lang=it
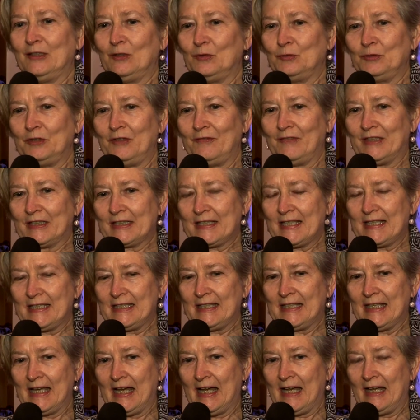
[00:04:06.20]

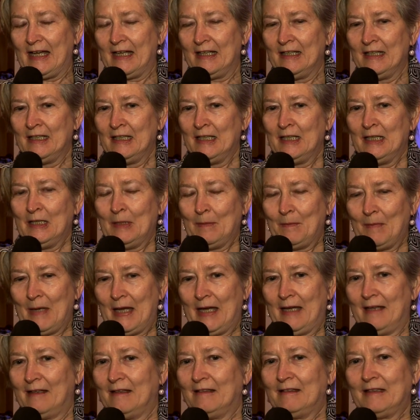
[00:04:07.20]
nell'università,
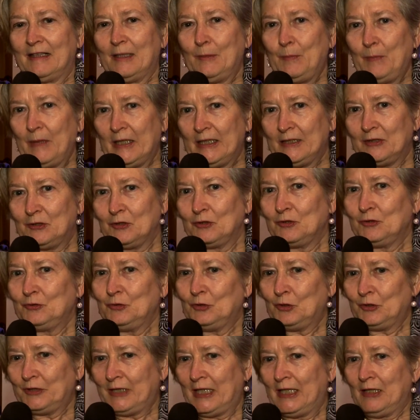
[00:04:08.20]
ma ripeto
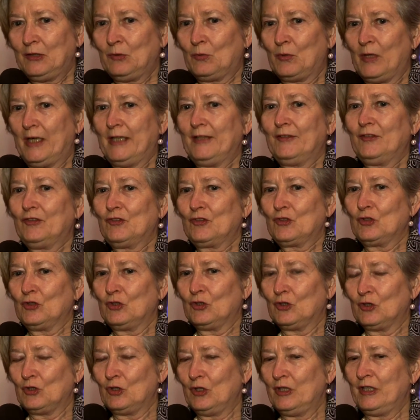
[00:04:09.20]
non è
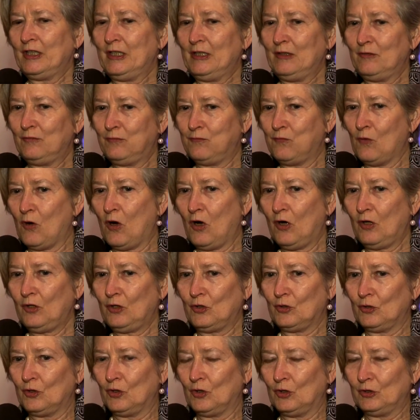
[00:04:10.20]
questo il
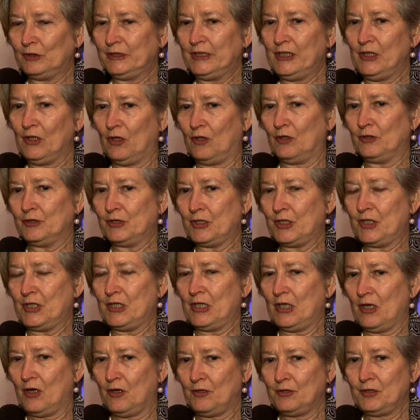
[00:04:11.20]
fuoco di
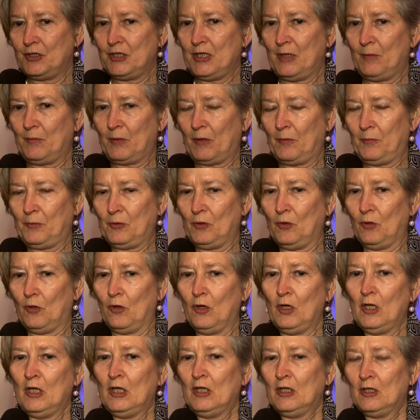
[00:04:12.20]
oggi. Oggi è proprio
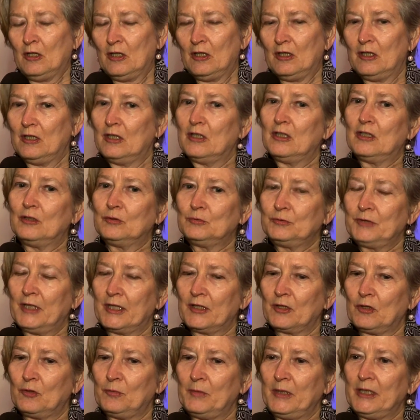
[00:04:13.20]
eh, un
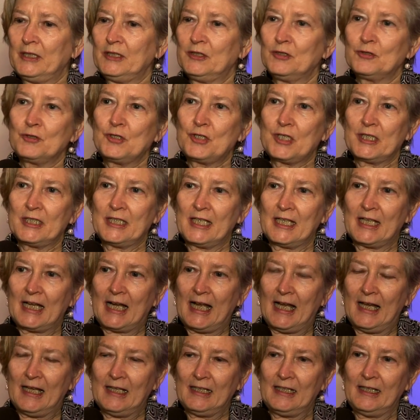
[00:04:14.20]
argomento
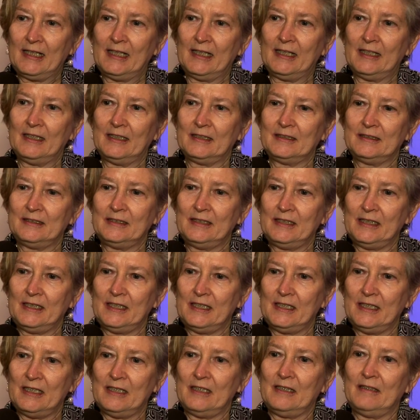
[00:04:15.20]
generale
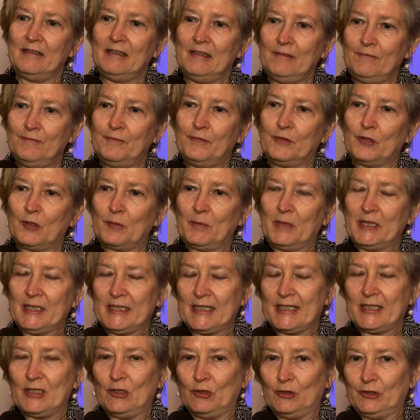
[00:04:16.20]
di
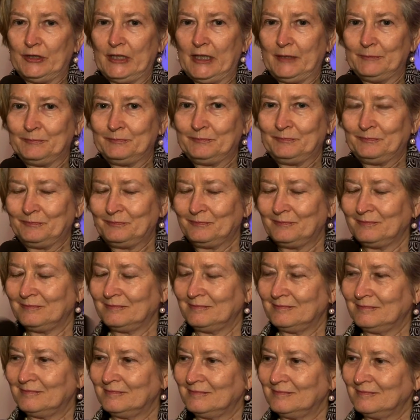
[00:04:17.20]
informazione.
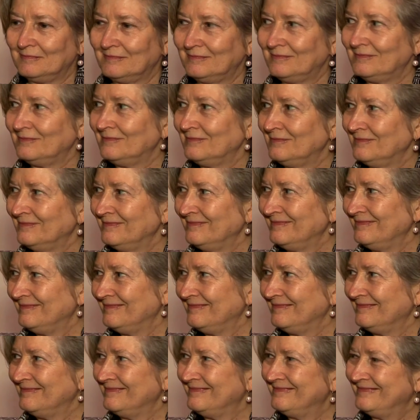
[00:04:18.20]
Grazie tante
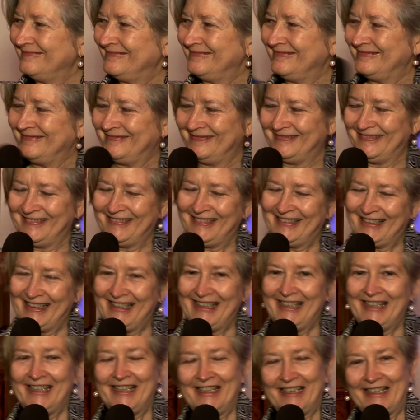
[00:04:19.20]
professoressa.
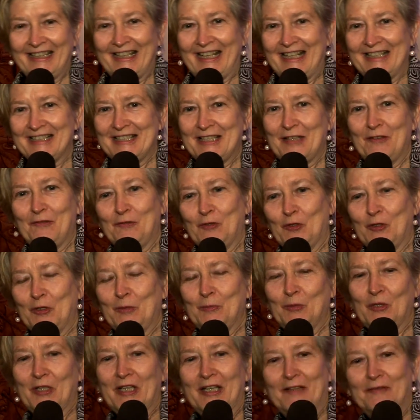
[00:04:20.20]
Grazie a voi,
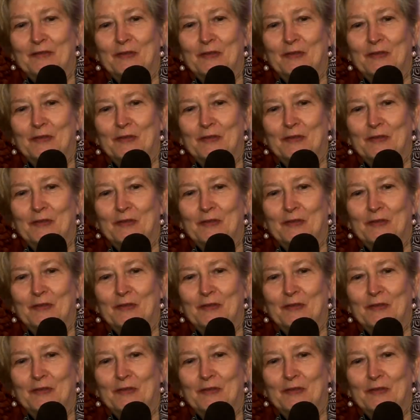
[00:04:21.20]
buon